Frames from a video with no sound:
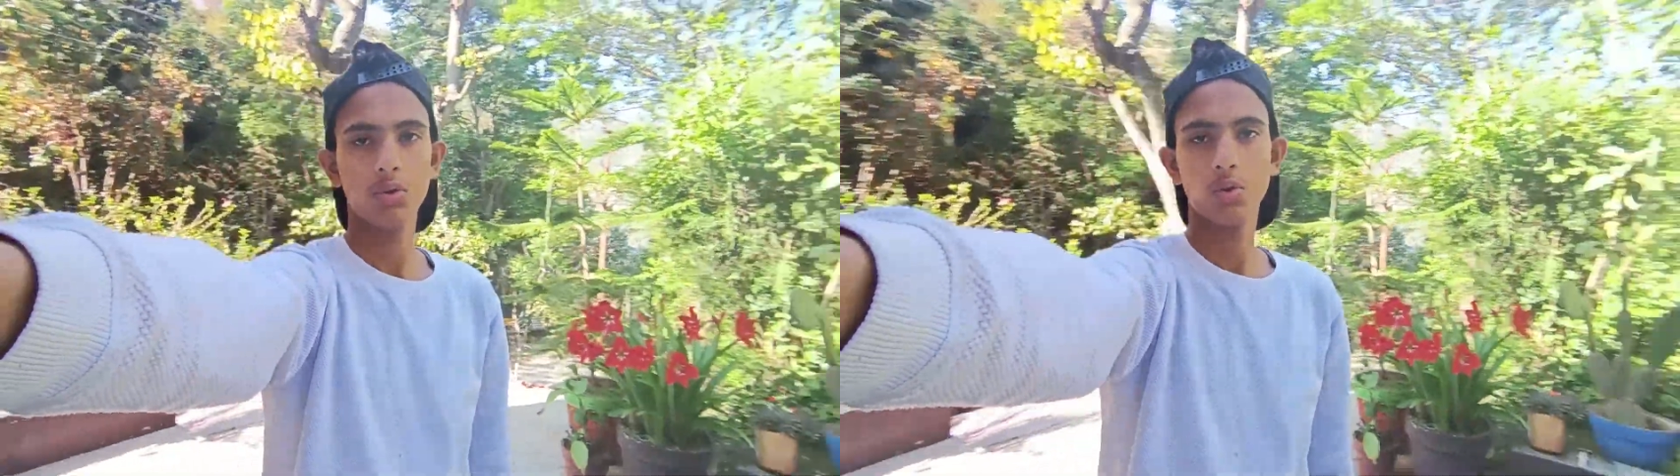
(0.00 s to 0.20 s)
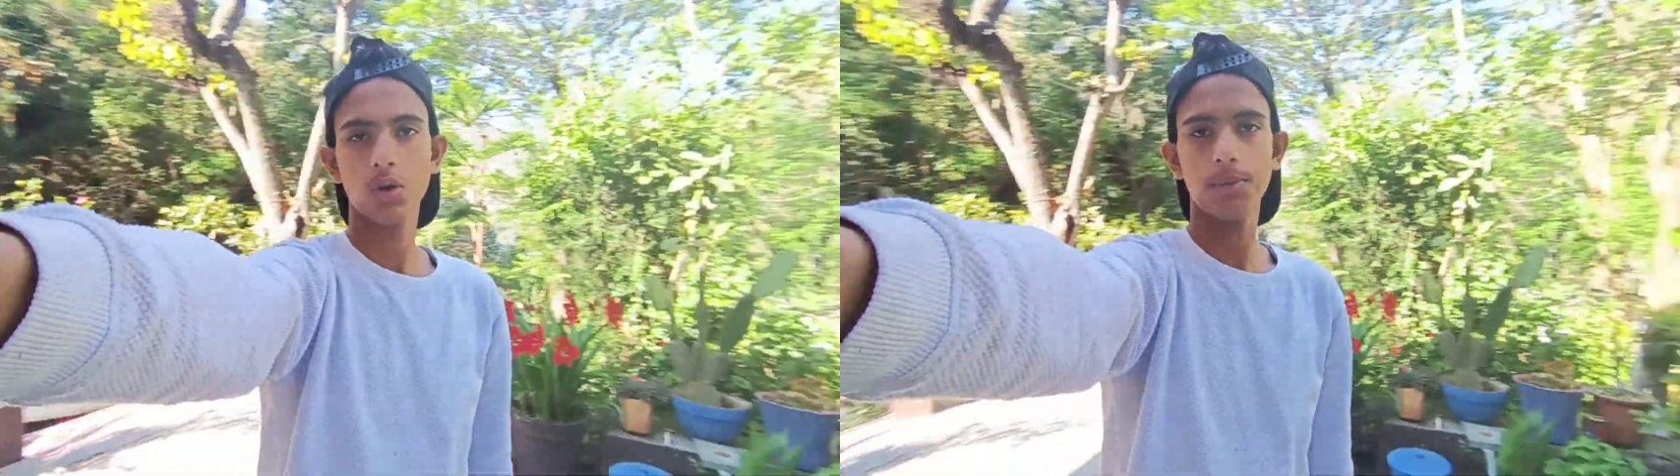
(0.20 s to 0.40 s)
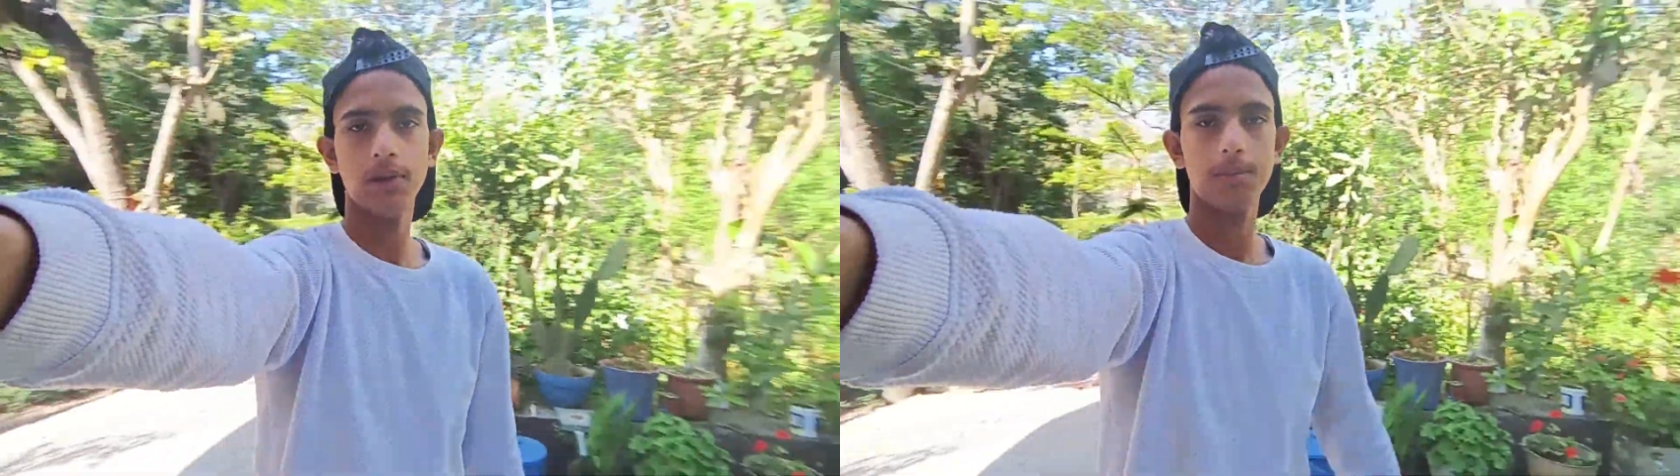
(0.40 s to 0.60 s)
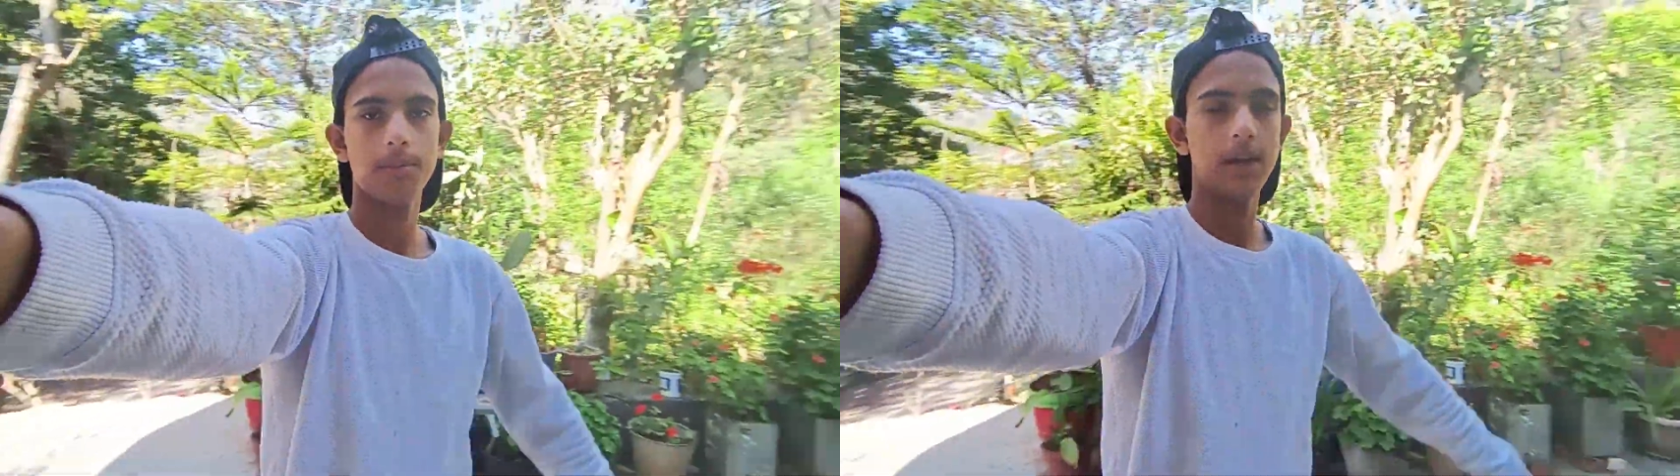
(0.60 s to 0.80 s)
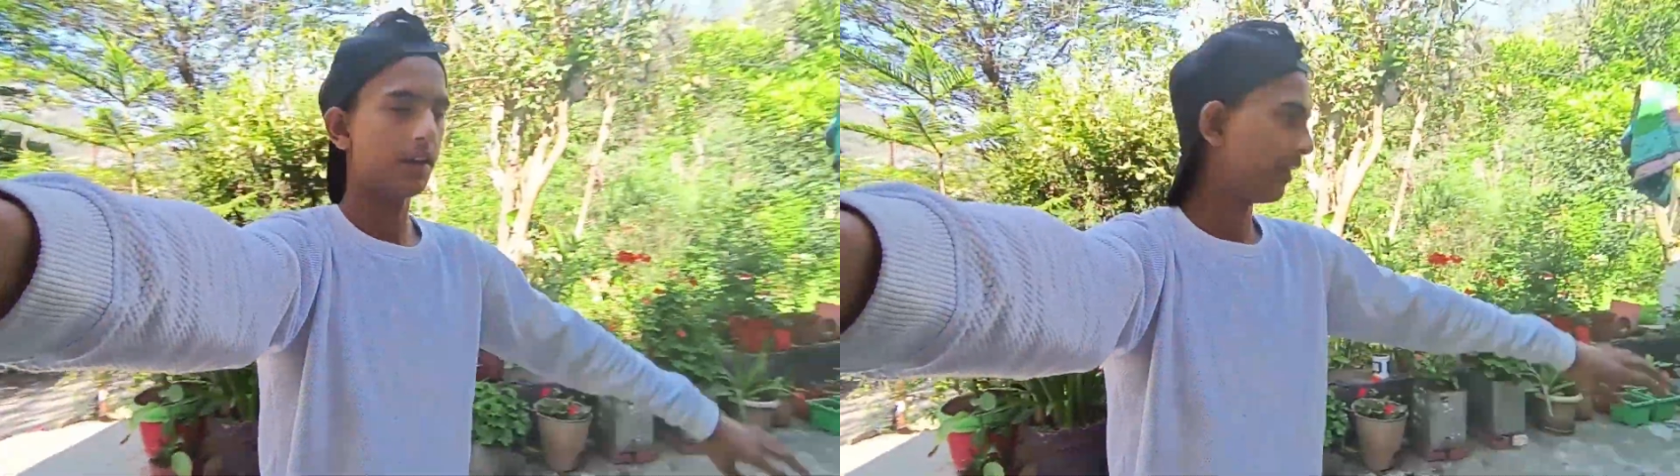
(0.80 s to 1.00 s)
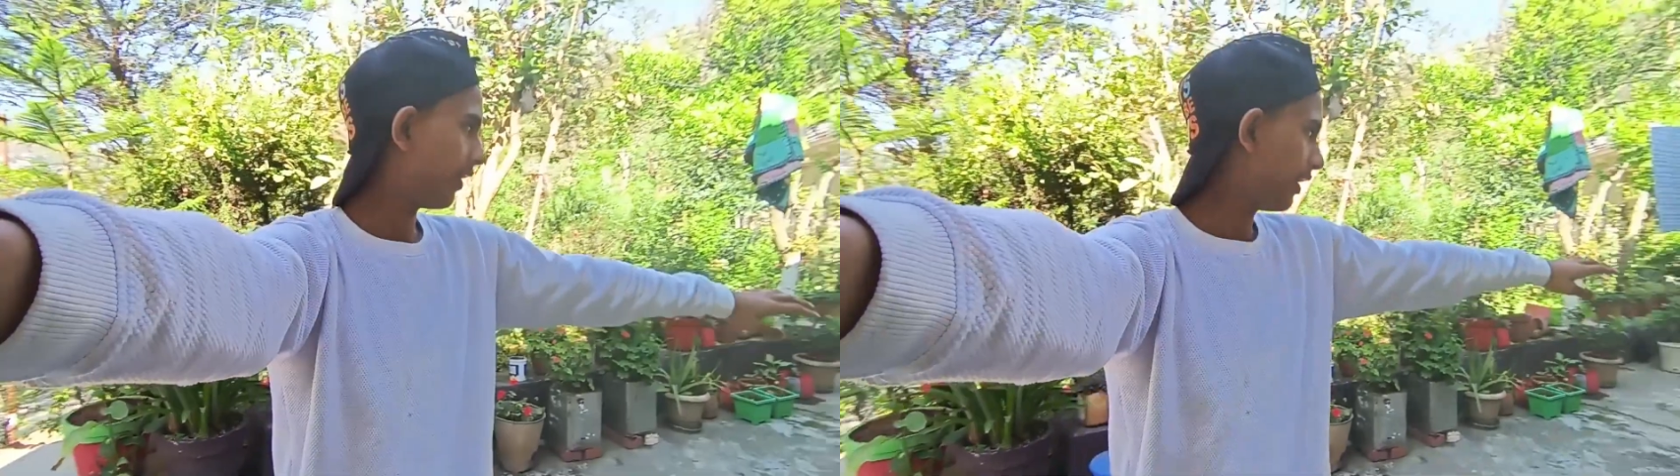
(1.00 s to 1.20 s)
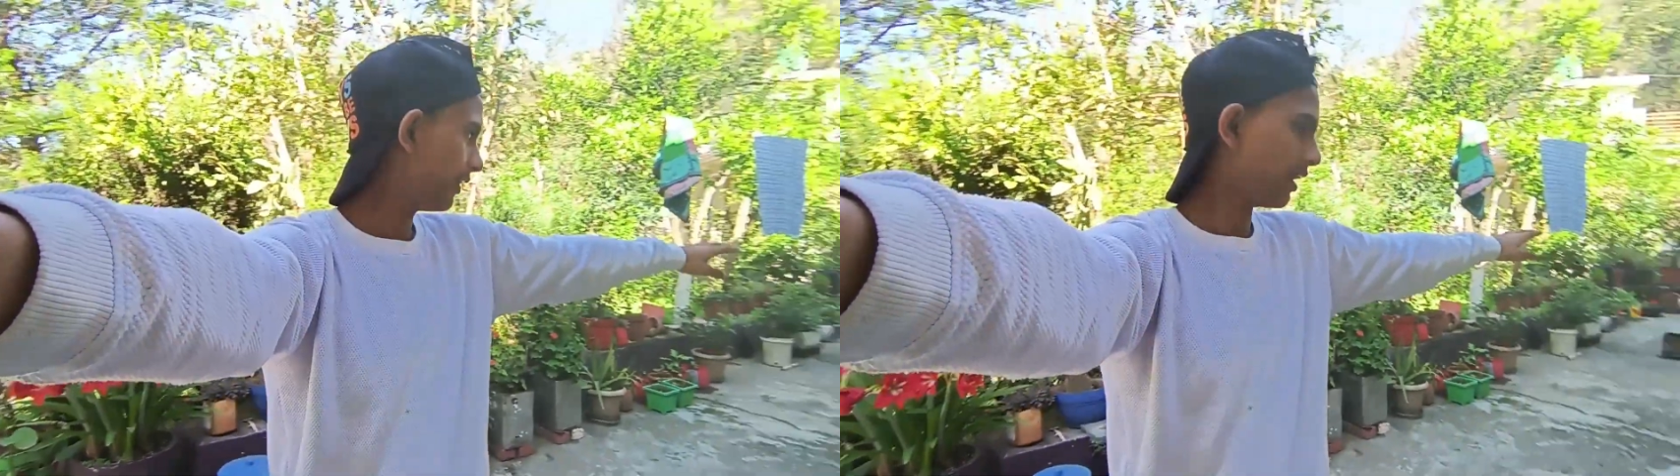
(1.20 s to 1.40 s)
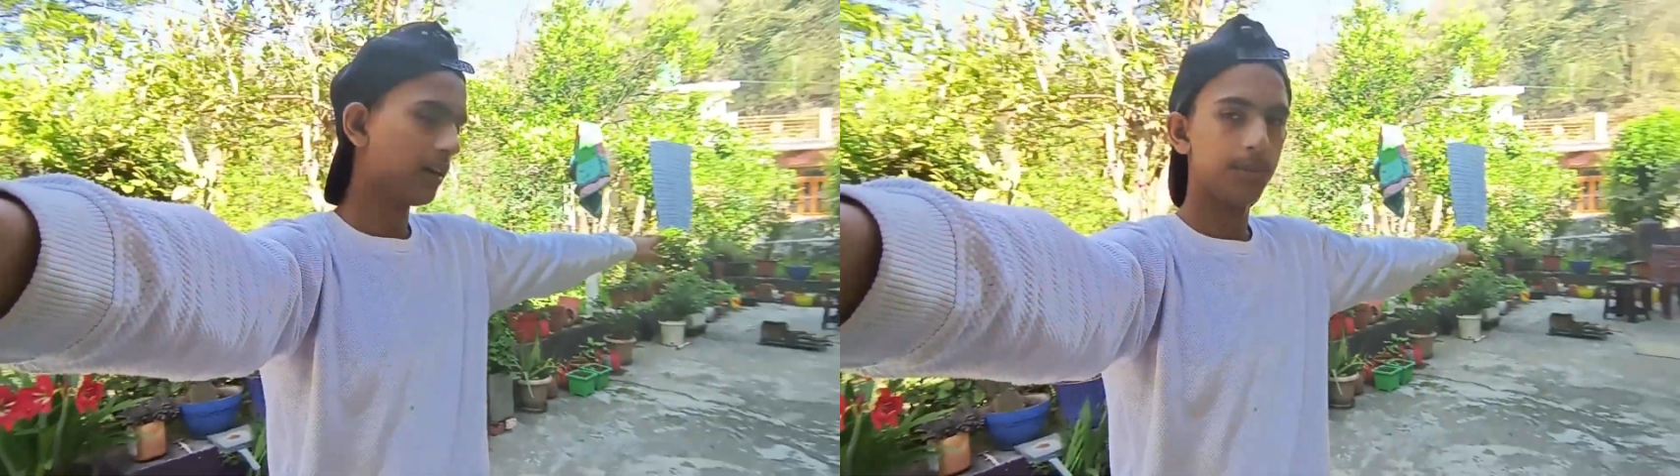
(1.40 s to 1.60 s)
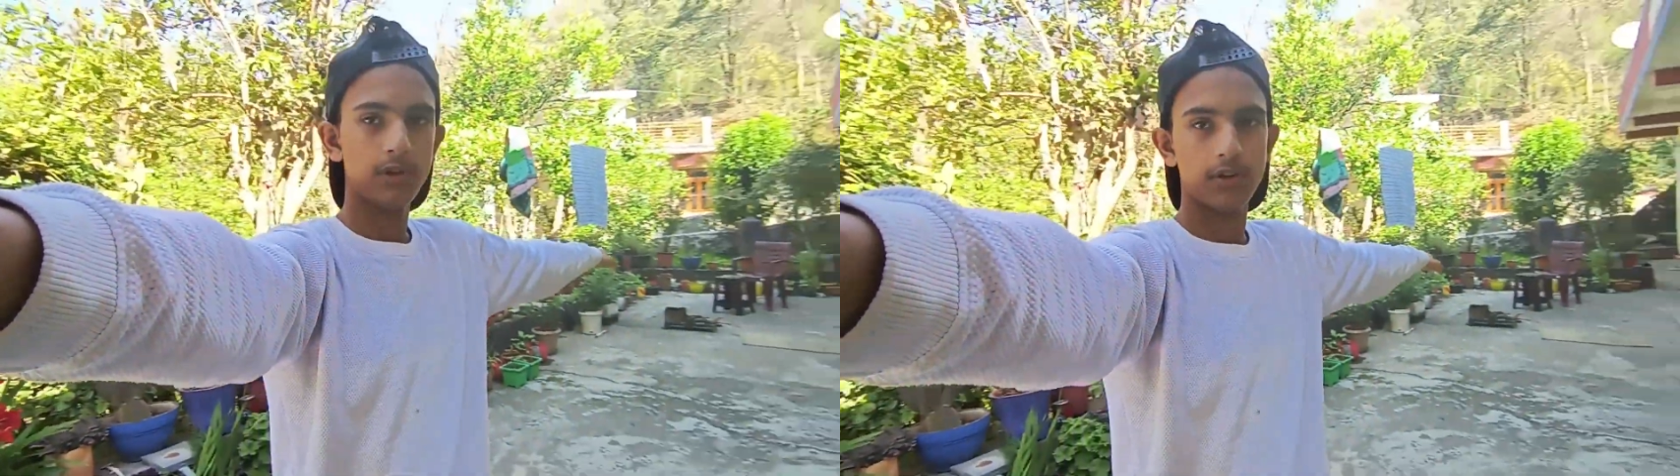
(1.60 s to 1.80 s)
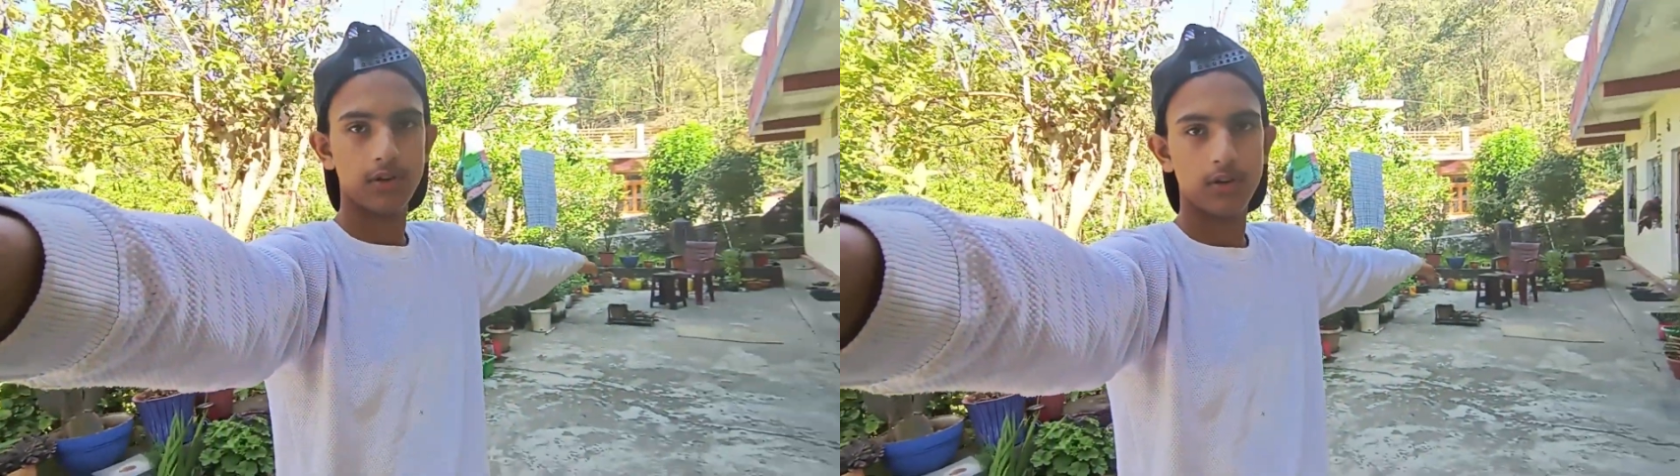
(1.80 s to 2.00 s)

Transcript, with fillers: तो अभी हम बैठे थे यहाँ पर